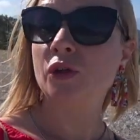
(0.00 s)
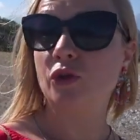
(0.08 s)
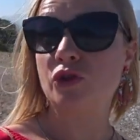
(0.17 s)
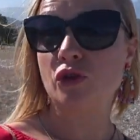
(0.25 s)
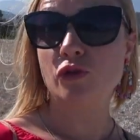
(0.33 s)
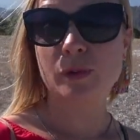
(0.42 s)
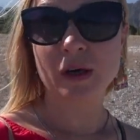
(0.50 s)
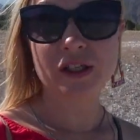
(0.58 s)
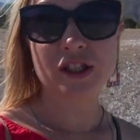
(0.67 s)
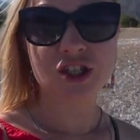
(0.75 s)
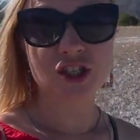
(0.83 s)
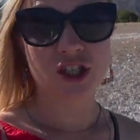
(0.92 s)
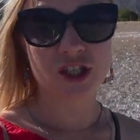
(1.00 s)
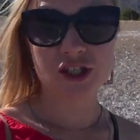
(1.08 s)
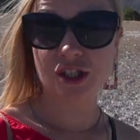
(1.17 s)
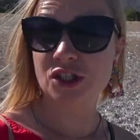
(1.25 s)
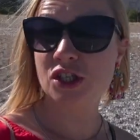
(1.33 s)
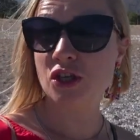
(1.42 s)
То есть он практически
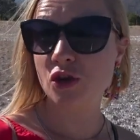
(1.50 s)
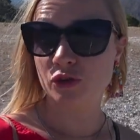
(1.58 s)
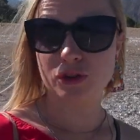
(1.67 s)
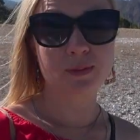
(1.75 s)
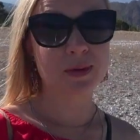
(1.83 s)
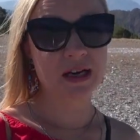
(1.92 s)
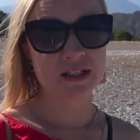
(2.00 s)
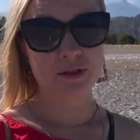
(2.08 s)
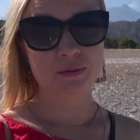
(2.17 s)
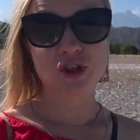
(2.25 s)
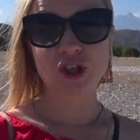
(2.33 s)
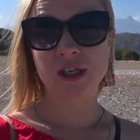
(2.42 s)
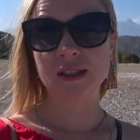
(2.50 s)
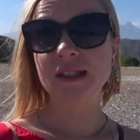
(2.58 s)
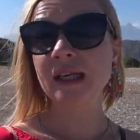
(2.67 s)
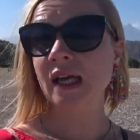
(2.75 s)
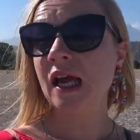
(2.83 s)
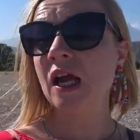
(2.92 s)
соединен с пляжем Чаралы,
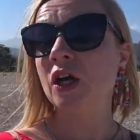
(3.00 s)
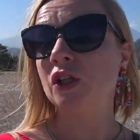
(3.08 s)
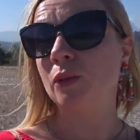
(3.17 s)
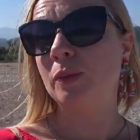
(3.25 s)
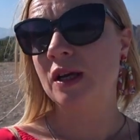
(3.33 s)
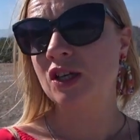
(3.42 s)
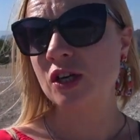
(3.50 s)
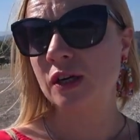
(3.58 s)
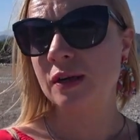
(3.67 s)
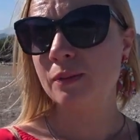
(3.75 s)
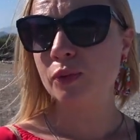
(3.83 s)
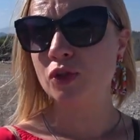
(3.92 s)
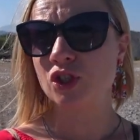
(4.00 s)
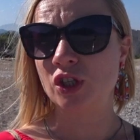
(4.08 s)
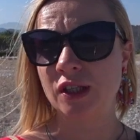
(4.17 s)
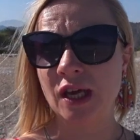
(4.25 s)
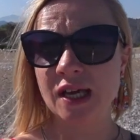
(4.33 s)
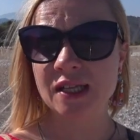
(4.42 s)
но пляж Олимпус
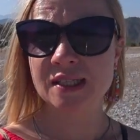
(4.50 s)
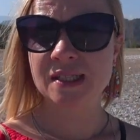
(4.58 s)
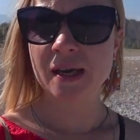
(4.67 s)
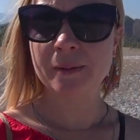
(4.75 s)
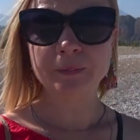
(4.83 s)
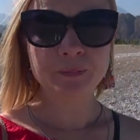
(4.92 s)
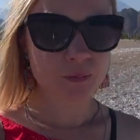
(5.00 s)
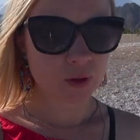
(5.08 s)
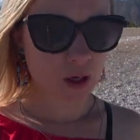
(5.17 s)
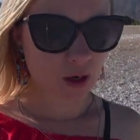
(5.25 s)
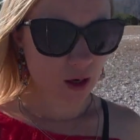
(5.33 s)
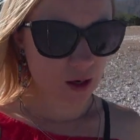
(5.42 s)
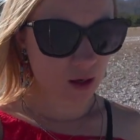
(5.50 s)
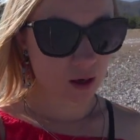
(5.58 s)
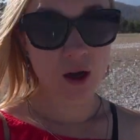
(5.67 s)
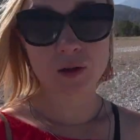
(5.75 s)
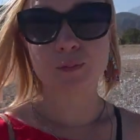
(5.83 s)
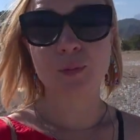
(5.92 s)
считается э, как,
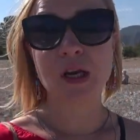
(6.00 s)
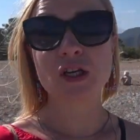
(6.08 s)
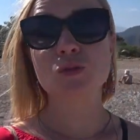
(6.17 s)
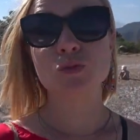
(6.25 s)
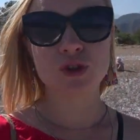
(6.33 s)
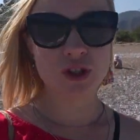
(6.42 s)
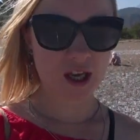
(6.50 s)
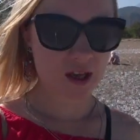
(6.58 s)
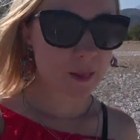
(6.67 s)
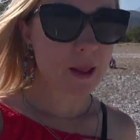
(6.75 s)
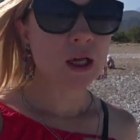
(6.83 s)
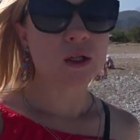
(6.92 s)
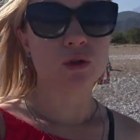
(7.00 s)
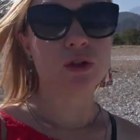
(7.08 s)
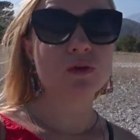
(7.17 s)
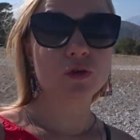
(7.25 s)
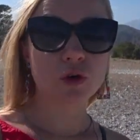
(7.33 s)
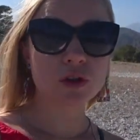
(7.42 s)
как пляж-музей.
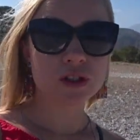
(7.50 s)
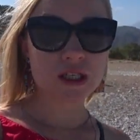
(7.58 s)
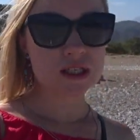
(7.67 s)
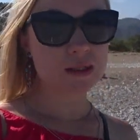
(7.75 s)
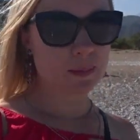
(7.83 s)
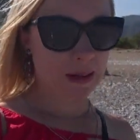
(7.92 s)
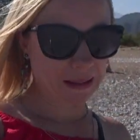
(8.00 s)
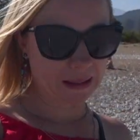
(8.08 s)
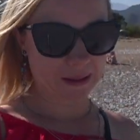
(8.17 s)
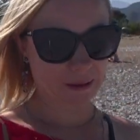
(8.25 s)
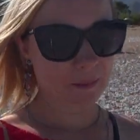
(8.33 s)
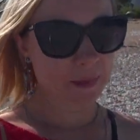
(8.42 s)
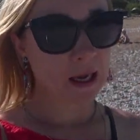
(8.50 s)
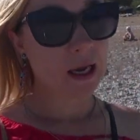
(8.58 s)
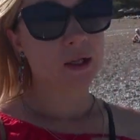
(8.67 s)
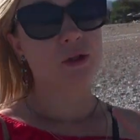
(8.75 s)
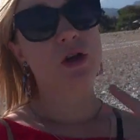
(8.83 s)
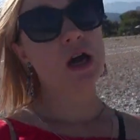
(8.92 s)
Туда вход 35 лир.
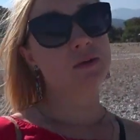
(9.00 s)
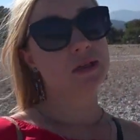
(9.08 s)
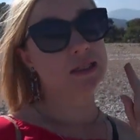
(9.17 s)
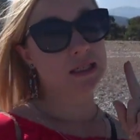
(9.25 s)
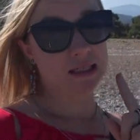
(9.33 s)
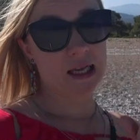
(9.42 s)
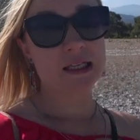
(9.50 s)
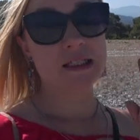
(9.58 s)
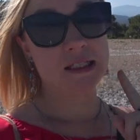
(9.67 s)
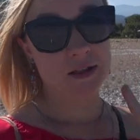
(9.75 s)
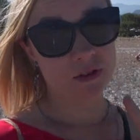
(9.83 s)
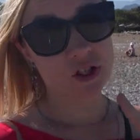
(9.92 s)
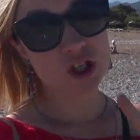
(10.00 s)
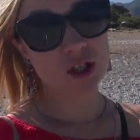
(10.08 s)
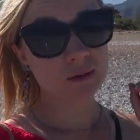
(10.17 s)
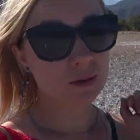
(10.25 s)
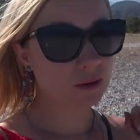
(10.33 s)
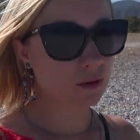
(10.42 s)
Но, как мне сказали девочки,
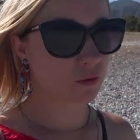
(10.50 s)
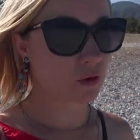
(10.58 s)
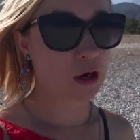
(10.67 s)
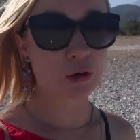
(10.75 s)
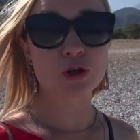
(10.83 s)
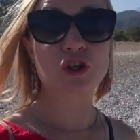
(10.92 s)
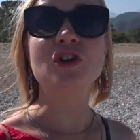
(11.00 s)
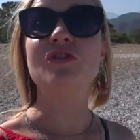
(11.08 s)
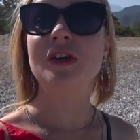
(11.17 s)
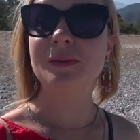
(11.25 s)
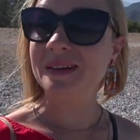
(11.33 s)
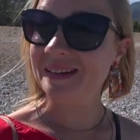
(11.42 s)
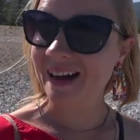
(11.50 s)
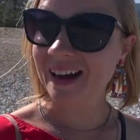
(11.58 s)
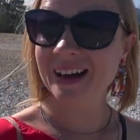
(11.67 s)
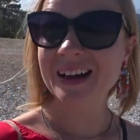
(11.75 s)
в хорошие времена,